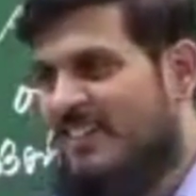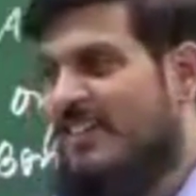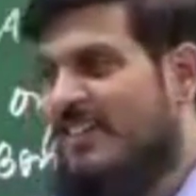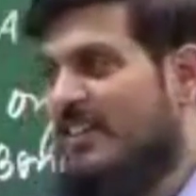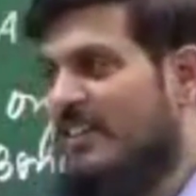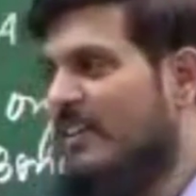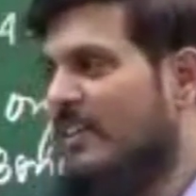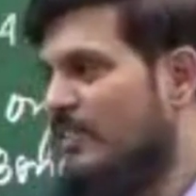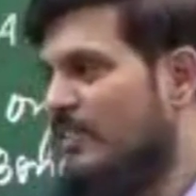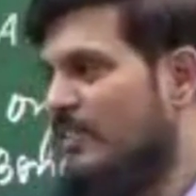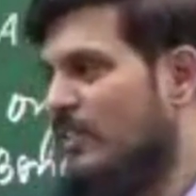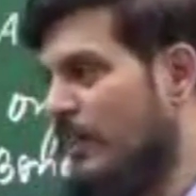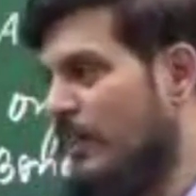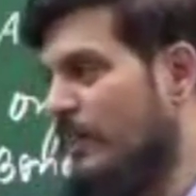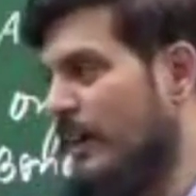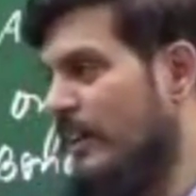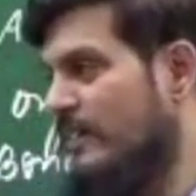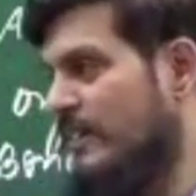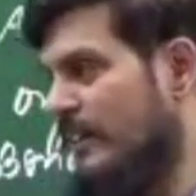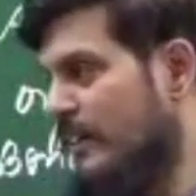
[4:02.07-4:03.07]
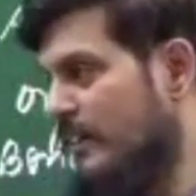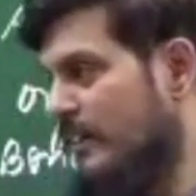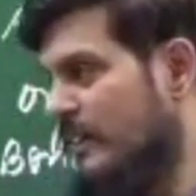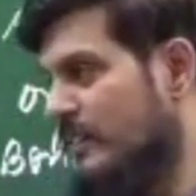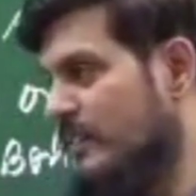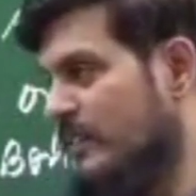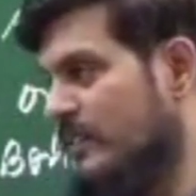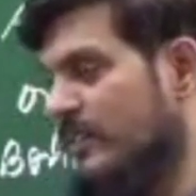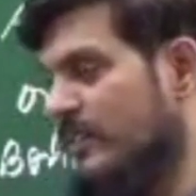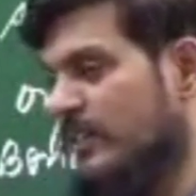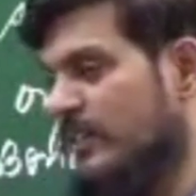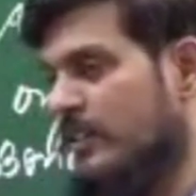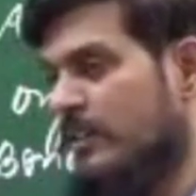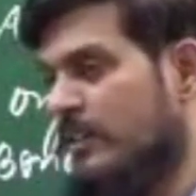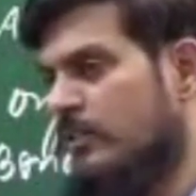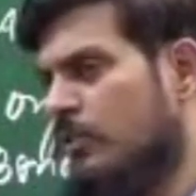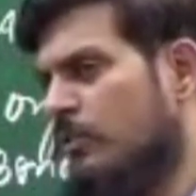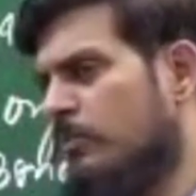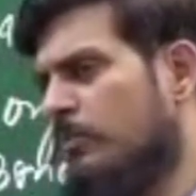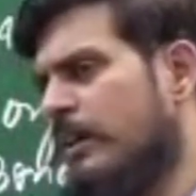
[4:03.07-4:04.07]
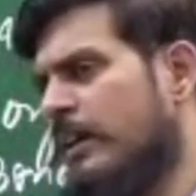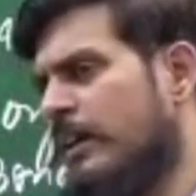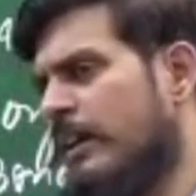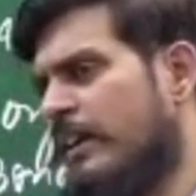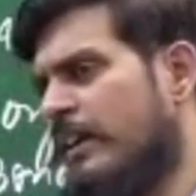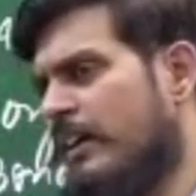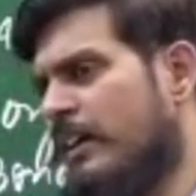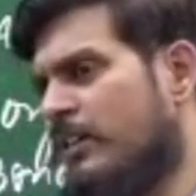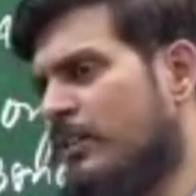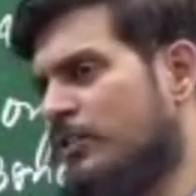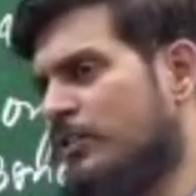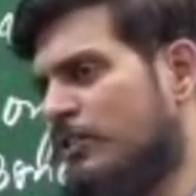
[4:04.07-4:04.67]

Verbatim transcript: सही बात है तो मैंने उसे दो